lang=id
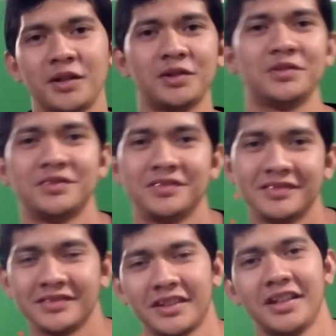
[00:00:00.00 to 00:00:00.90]
halo
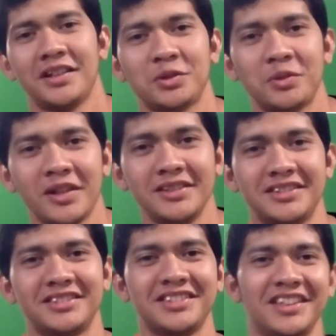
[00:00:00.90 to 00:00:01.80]
saya Iko
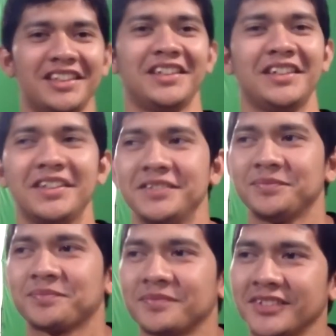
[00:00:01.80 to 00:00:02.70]
Wais uh,
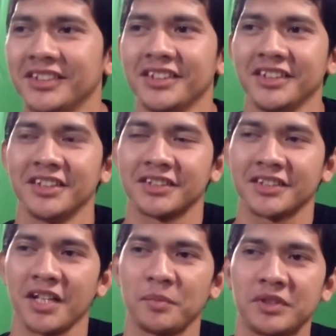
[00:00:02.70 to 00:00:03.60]

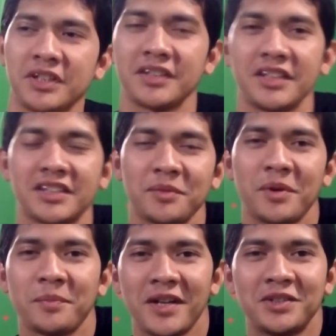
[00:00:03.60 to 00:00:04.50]
selama saya kerja
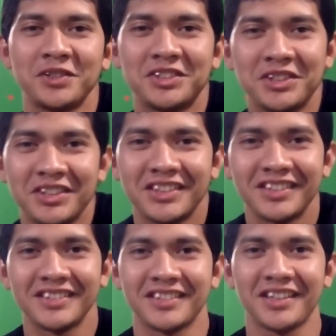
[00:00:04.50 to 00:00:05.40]
sama Pak John sih
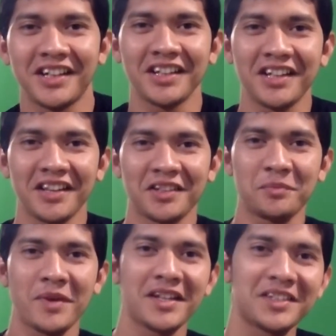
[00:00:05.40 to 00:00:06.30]
keren
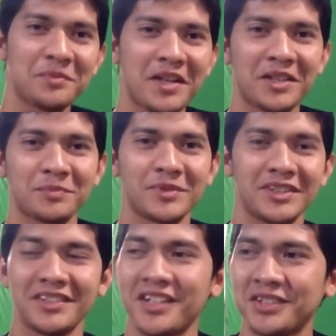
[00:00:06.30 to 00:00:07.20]
ganteng banget nih mantep
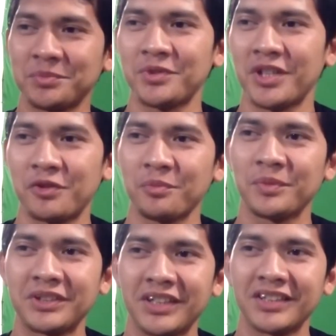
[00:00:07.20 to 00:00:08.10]
nih dari semua
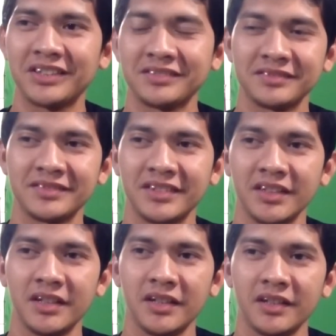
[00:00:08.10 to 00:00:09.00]
equipment yang
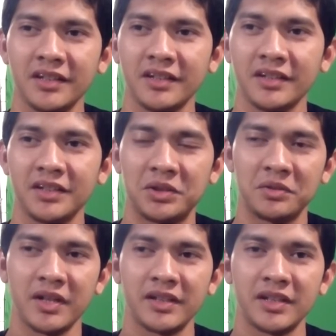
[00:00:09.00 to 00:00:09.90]
uh,
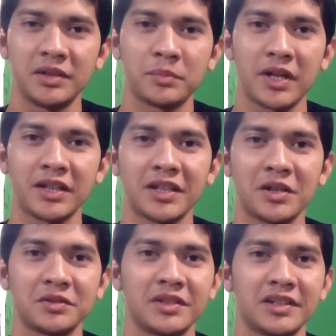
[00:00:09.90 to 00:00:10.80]
digunain dari
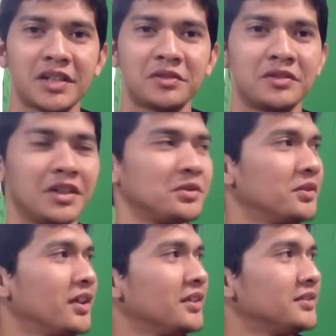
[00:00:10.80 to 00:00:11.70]
merantau dari satu dari
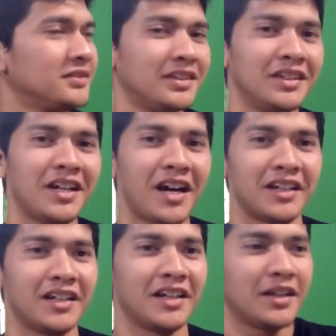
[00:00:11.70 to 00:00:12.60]
dua
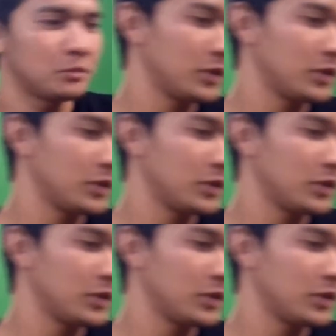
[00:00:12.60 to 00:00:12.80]
ada